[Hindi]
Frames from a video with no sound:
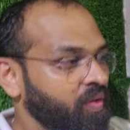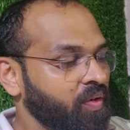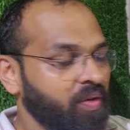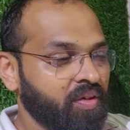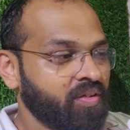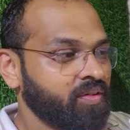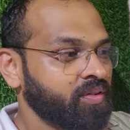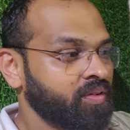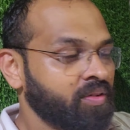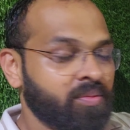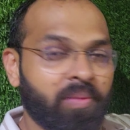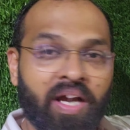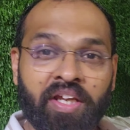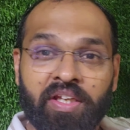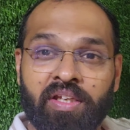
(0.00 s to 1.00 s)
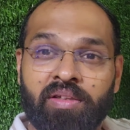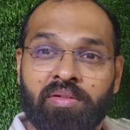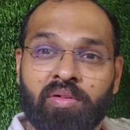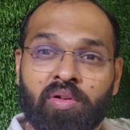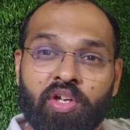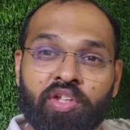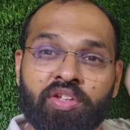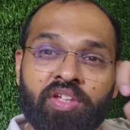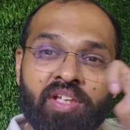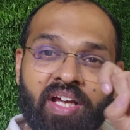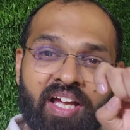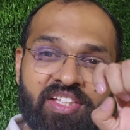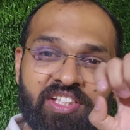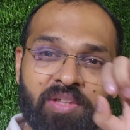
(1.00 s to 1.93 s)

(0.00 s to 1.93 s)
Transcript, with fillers: और बाकी इतना